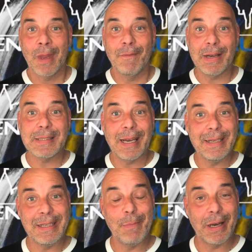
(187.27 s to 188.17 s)
Was kann
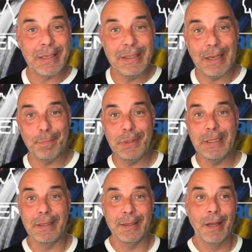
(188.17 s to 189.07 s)
ich dem Akita
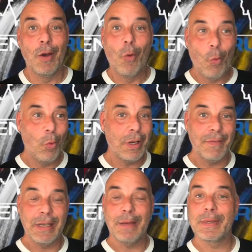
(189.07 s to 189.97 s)
bieten? Oder
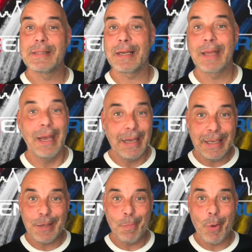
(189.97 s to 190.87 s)
wenn jemand sagt,
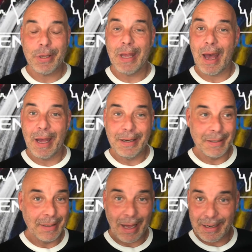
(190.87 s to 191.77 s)
ich möchte
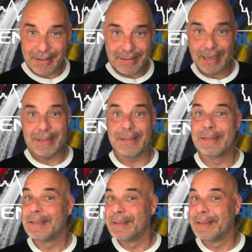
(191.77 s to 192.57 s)
einen, einen Dackel,